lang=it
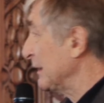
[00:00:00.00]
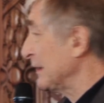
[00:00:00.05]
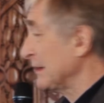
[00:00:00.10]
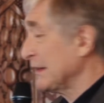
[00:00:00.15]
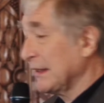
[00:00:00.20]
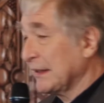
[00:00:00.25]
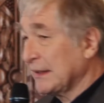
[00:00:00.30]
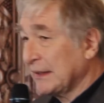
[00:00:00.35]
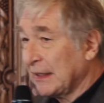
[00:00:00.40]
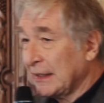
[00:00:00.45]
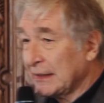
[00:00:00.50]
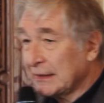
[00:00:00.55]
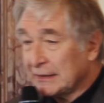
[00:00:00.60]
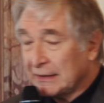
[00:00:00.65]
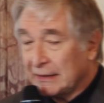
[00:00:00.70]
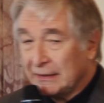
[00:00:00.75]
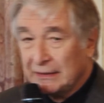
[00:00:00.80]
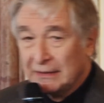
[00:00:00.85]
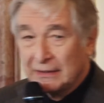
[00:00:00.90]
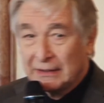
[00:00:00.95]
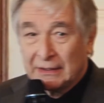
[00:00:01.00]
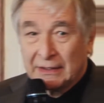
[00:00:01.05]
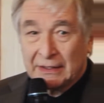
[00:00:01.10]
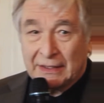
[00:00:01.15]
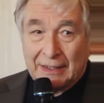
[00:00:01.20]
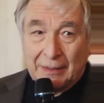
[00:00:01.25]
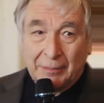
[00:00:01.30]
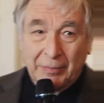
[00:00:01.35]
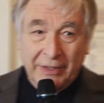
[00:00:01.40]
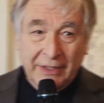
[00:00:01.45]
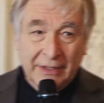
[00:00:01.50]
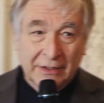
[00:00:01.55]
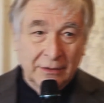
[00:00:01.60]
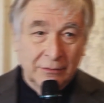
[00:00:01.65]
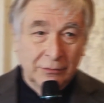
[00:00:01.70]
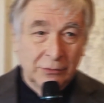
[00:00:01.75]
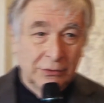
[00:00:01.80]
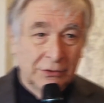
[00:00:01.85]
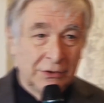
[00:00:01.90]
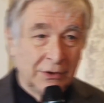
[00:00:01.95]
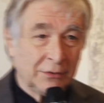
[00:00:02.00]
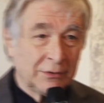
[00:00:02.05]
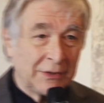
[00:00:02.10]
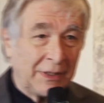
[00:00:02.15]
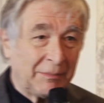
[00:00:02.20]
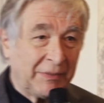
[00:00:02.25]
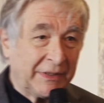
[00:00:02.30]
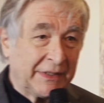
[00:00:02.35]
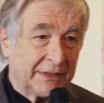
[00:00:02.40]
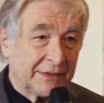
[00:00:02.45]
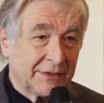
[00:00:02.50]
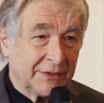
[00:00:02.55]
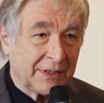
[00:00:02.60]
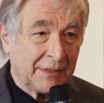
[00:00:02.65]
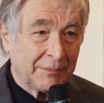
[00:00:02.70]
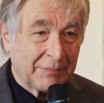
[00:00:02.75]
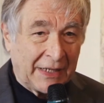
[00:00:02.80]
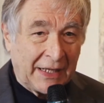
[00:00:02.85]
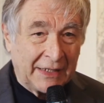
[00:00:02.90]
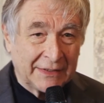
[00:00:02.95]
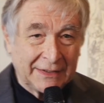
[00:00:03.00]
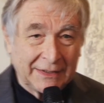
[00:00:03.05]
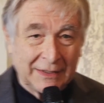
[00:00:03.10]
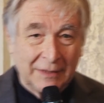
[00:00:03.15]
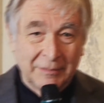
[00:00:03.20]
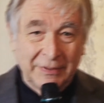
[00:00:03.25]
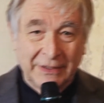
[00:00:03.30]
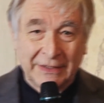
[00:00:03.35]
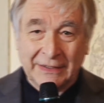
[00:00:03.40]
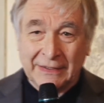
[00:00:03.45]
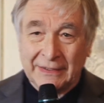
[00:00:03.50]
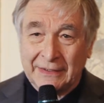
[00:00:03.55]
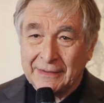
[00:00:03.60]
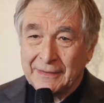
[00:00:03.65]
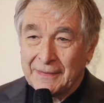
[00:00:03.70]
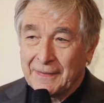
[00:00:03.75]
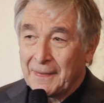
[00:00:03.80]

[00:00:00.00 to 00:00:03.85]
anni 70, che poi hanno avuto un'applicazione pratica perché